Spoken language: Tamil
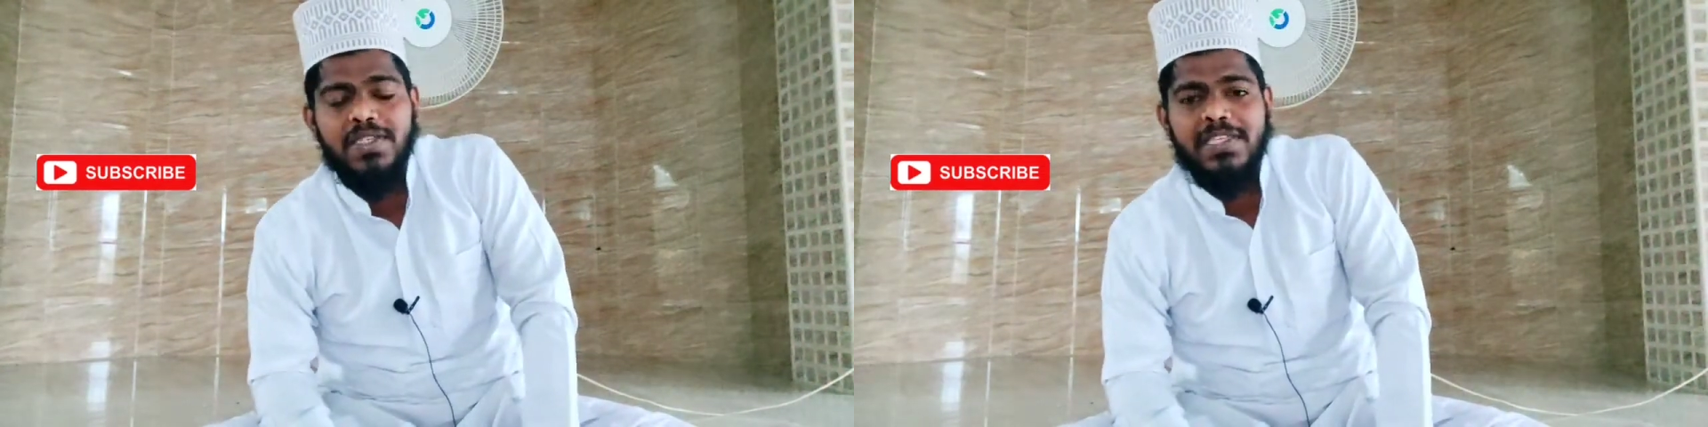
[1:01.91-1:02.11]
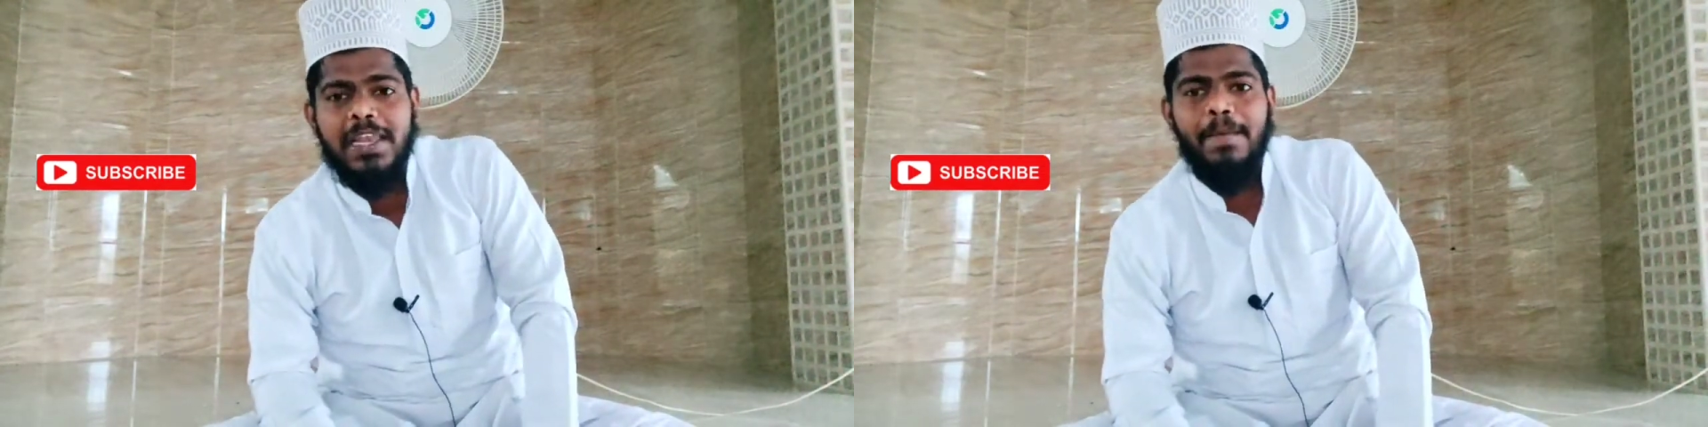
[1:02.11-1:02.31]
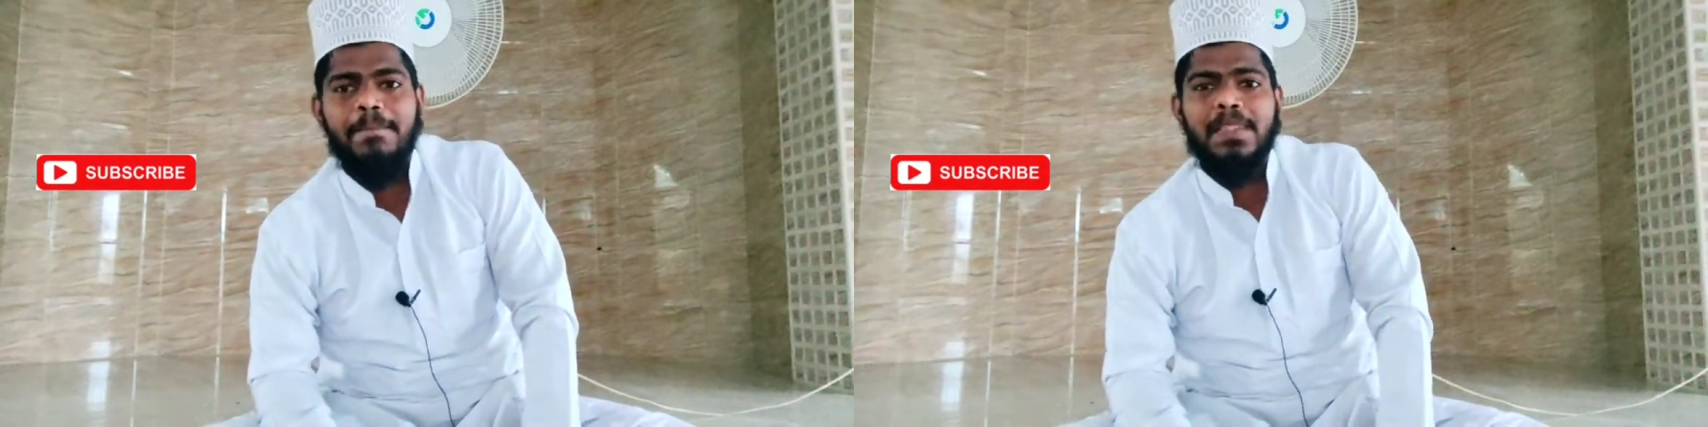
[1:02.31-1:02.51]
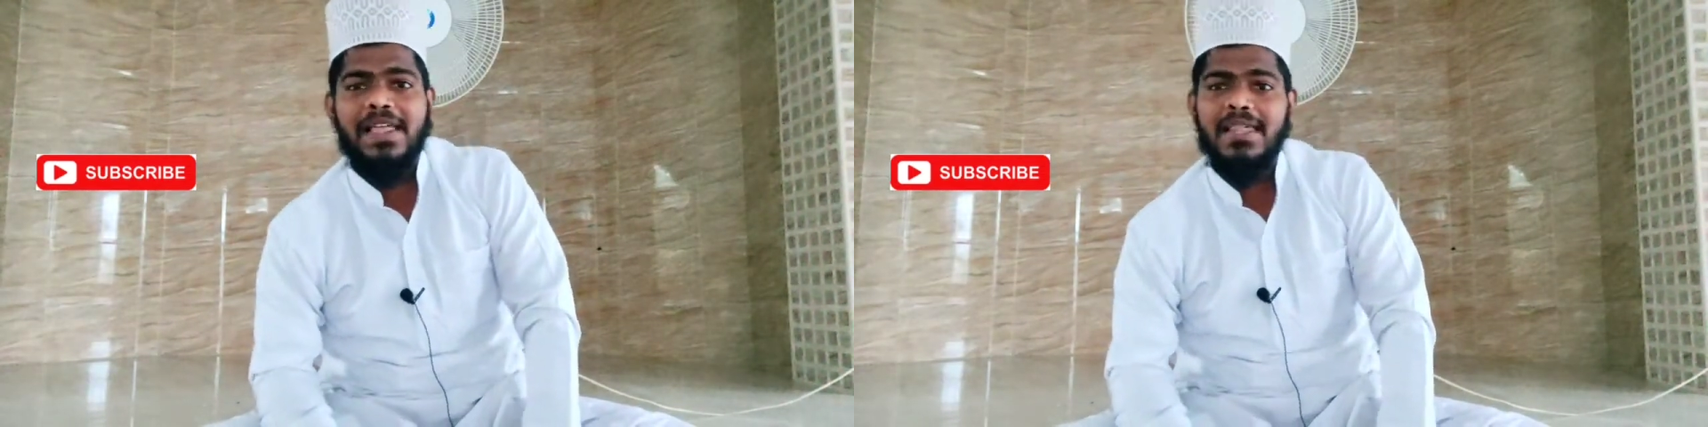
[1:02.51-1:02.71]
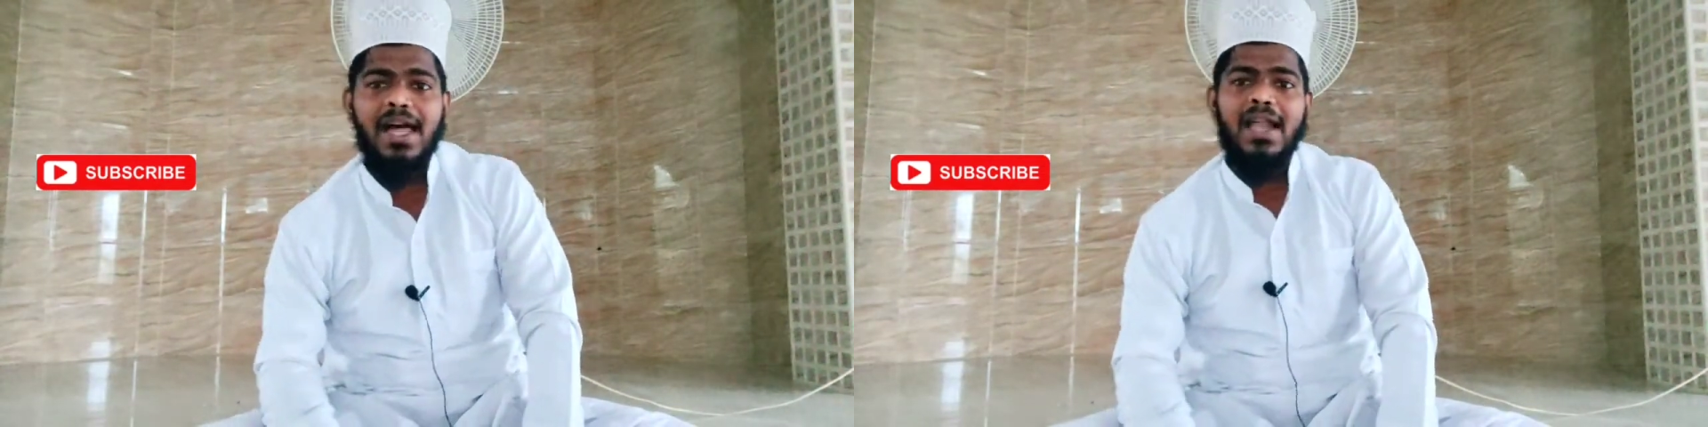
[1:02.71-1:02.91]
செல்லம்
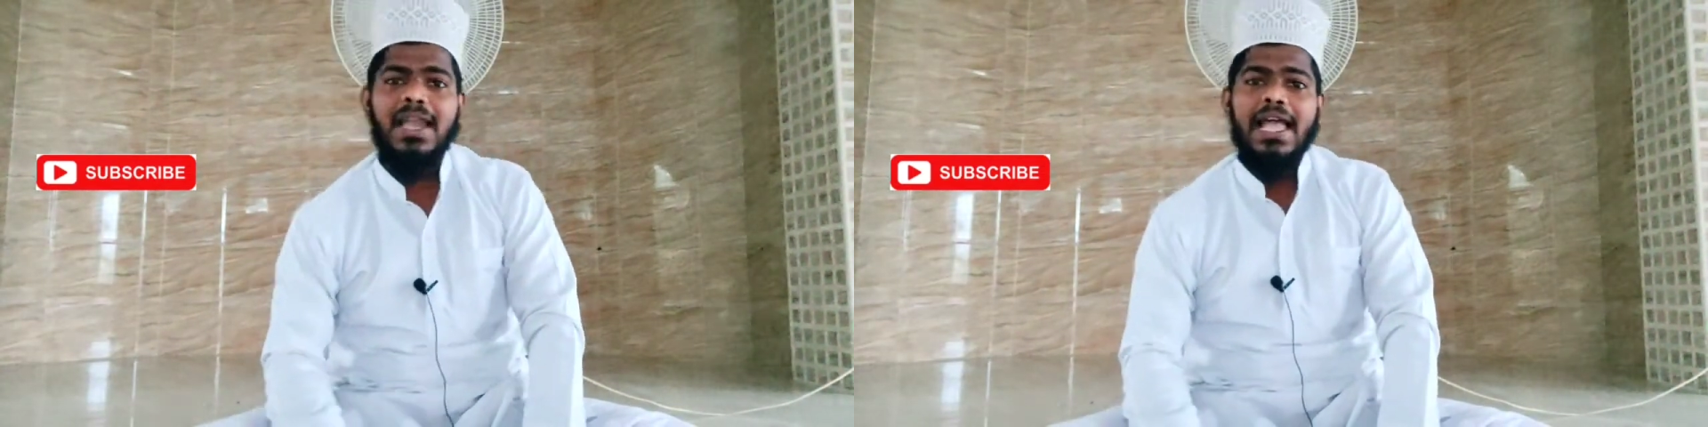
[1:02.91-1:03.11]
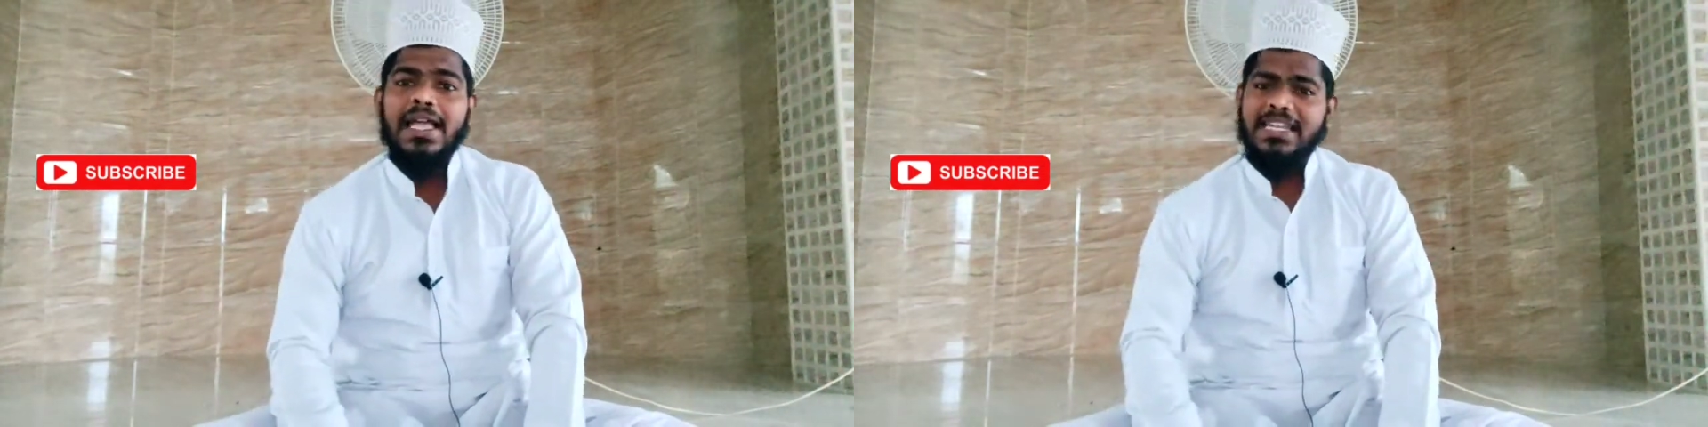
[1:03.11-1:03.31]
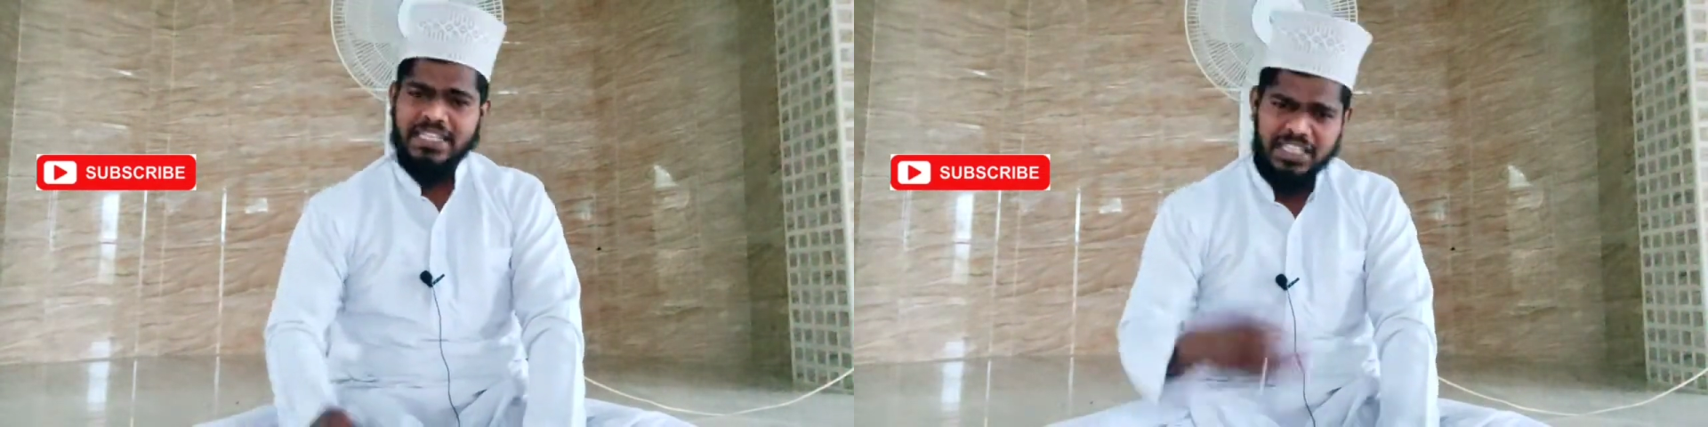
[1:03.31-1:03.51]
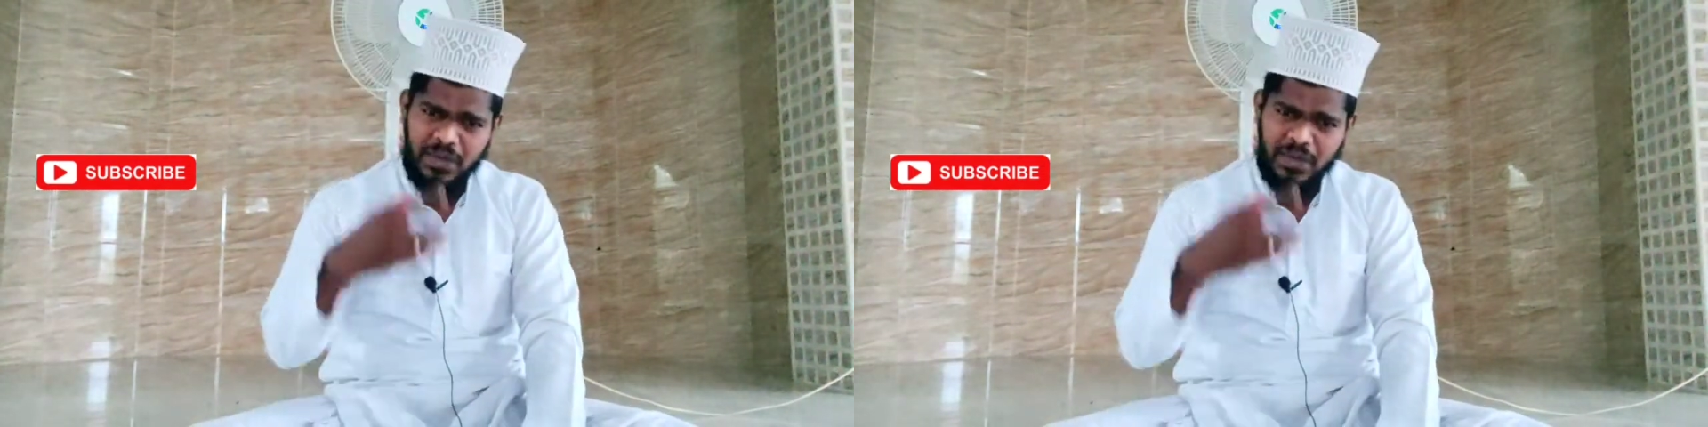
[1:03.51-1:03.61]
அதனால் இன்று